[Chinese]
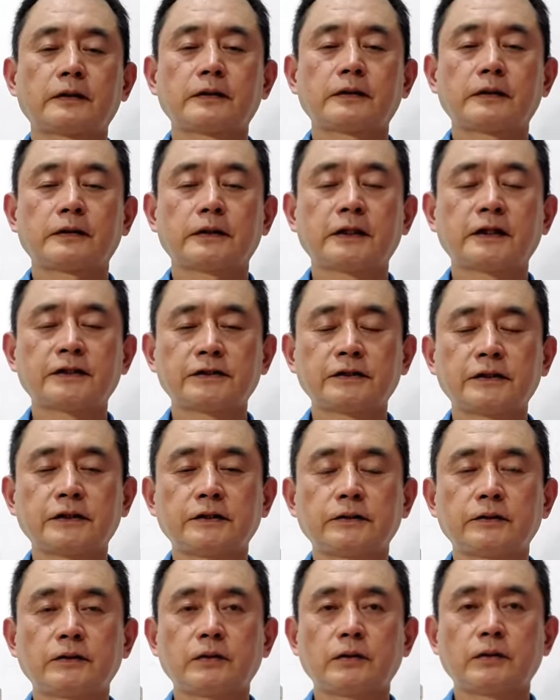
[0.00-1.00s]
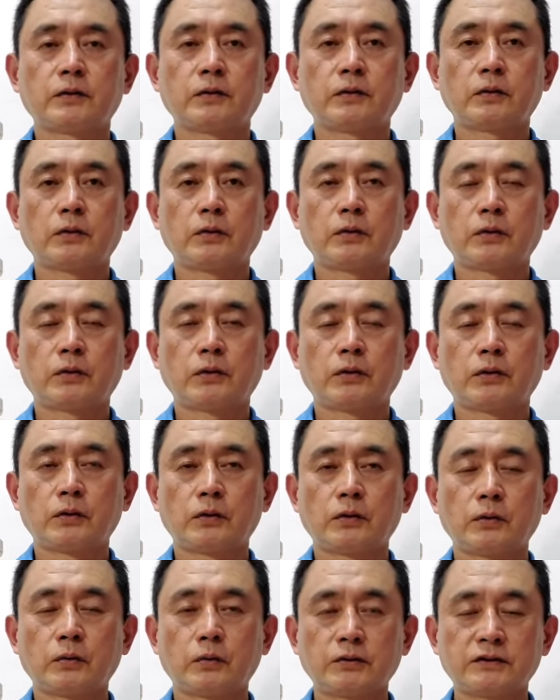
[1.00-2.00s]
但是呢，
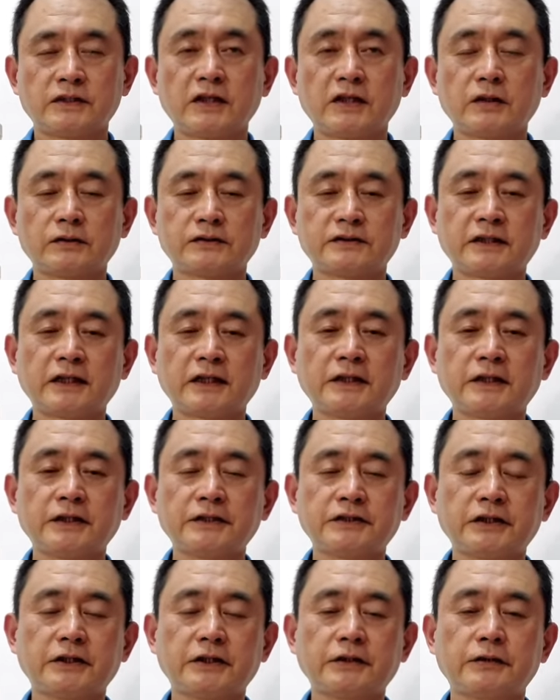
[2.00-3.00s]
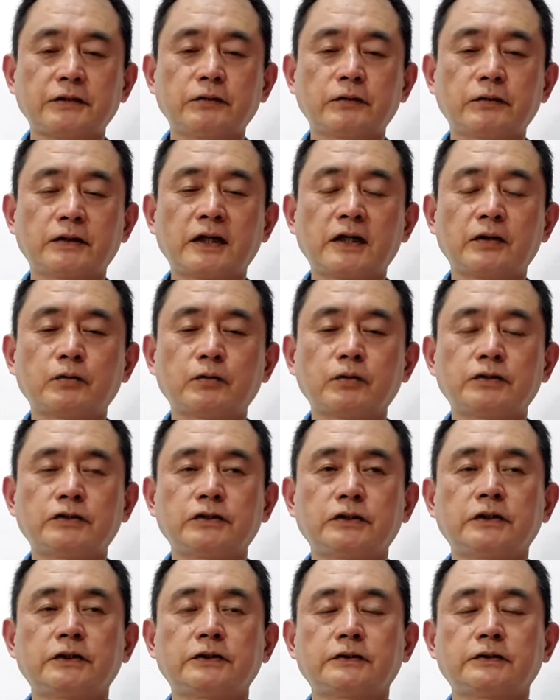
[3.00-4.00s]
我在三年前有看过这
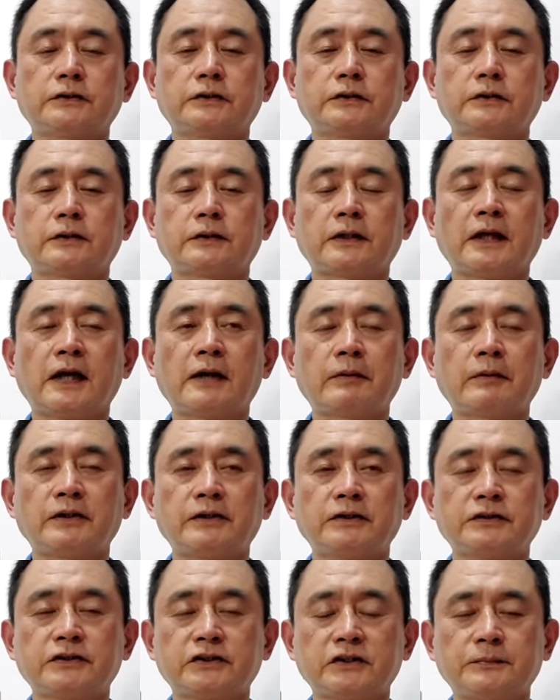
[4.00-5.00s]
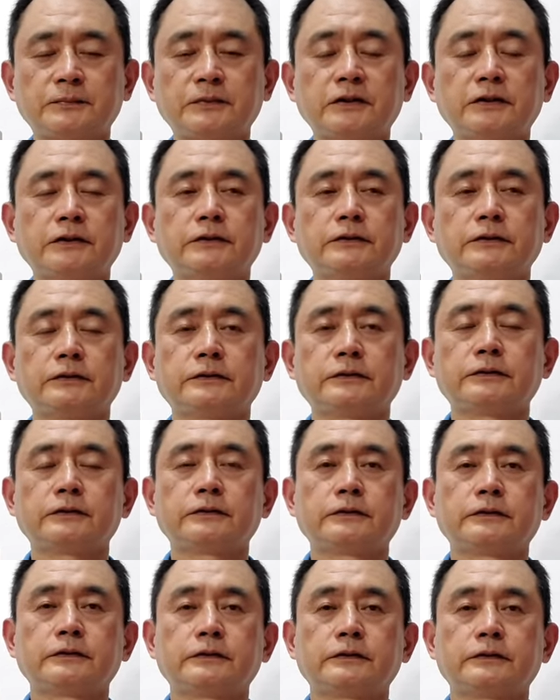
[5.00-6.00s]
个。台湾的视频，
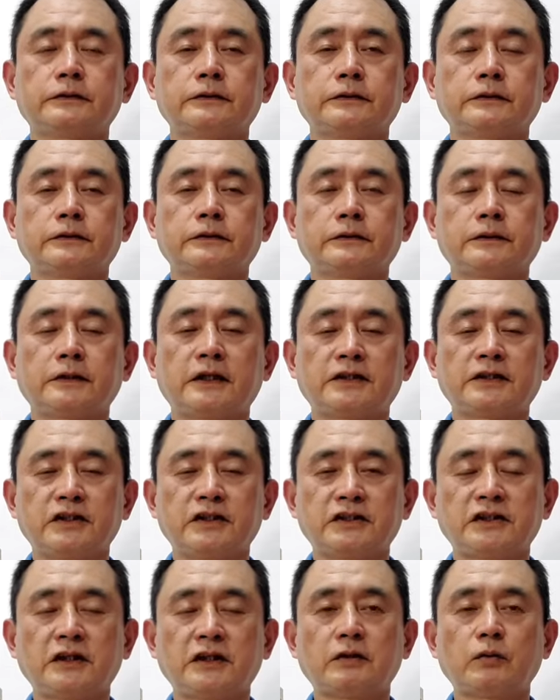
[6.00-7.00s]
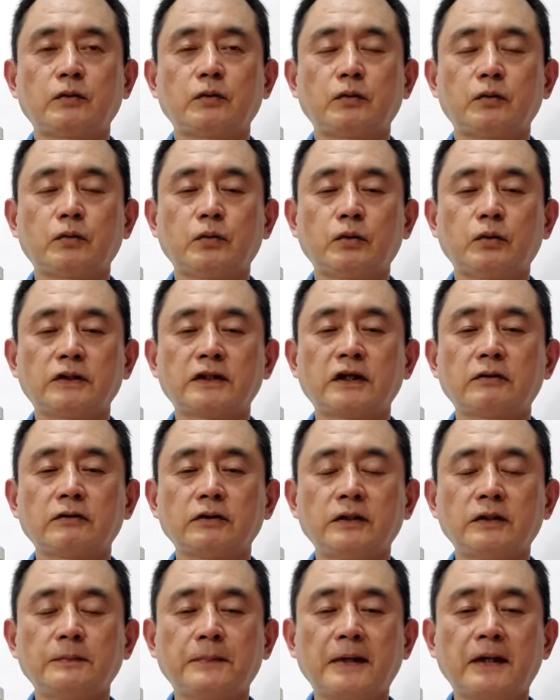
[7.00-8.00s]
他介绍活到
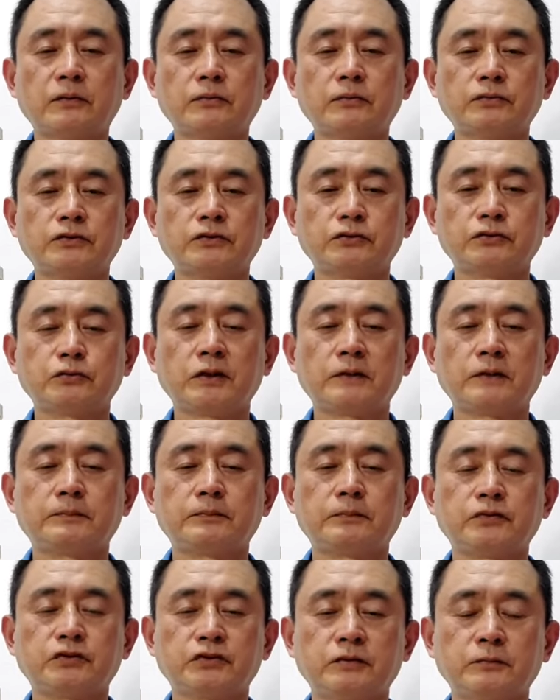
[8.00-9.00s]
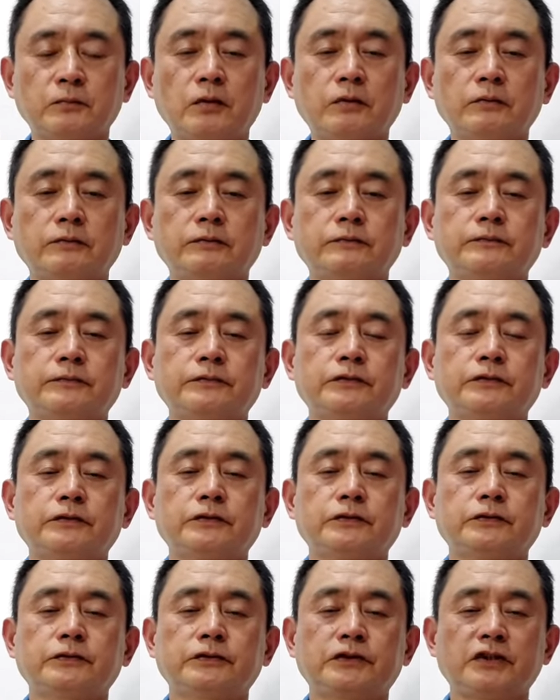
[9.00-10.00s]
一百五十岁不是梦，
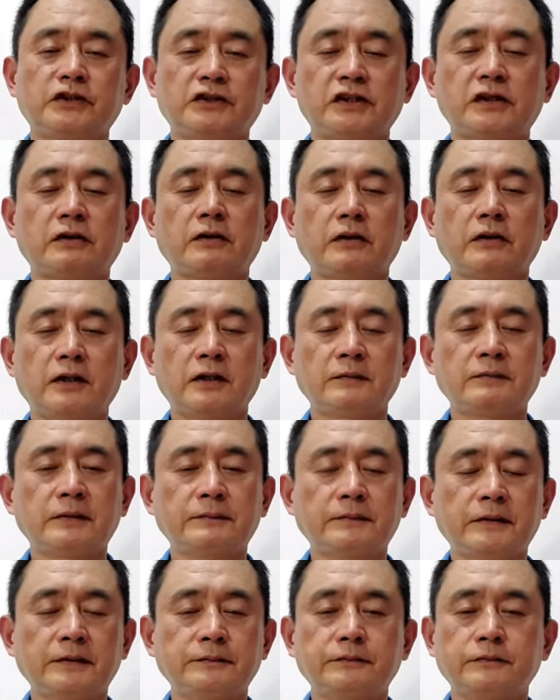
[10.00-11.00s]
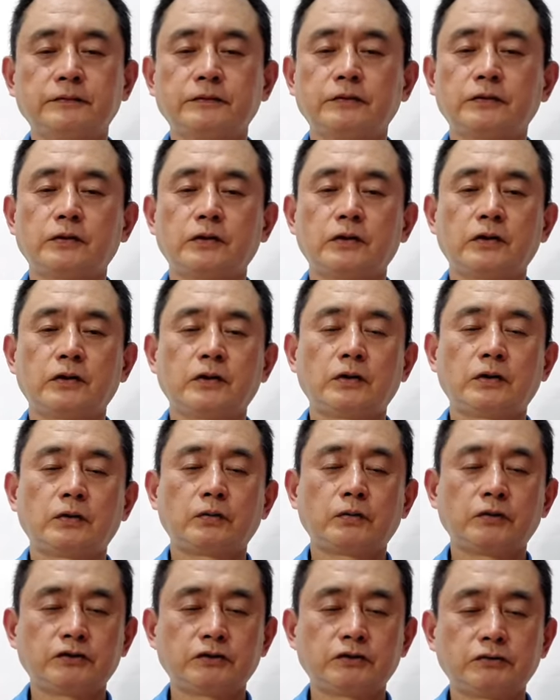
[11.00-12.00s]
介绍的 N M N，
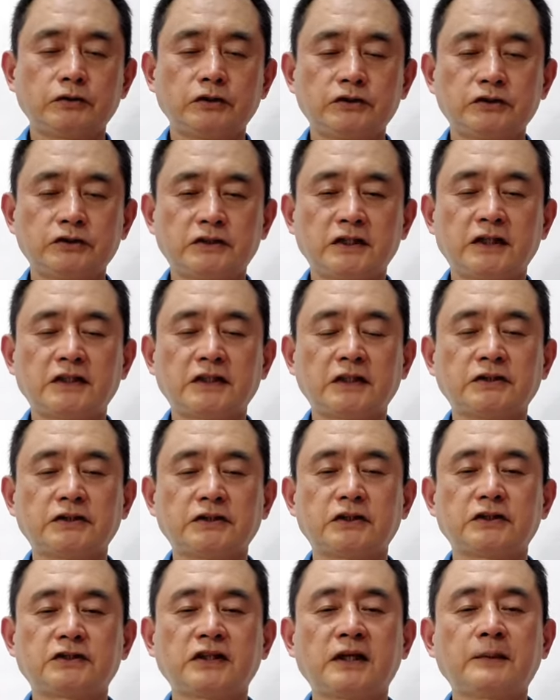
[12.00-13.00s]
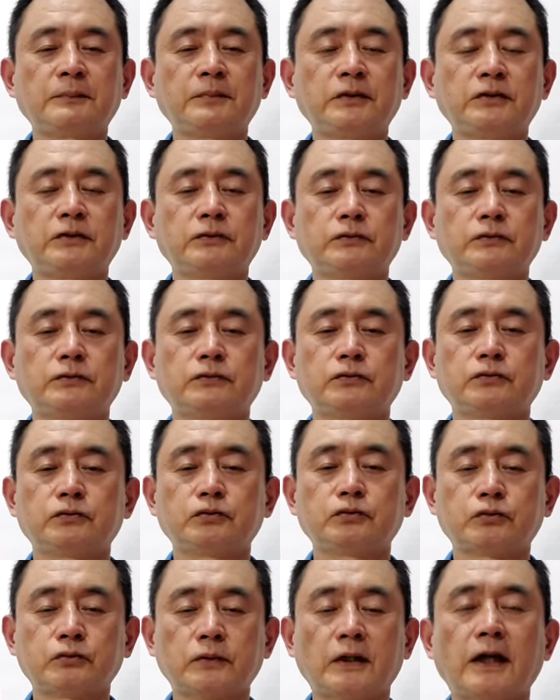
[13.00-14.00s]
我就一直在等这个产品
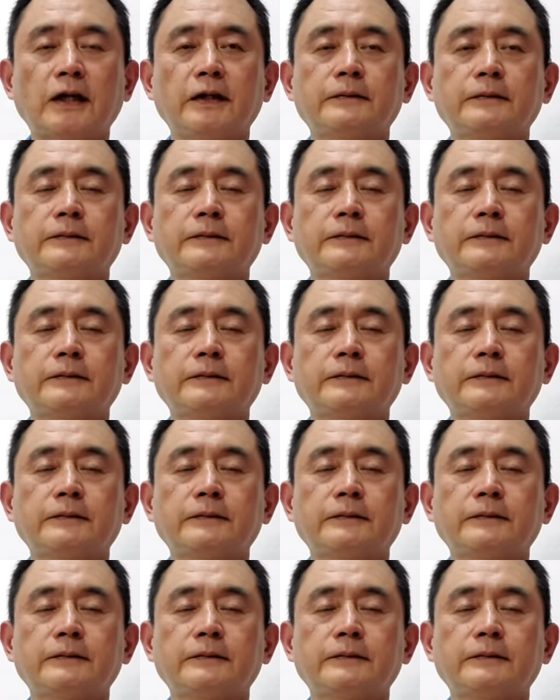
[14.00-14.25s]
出来。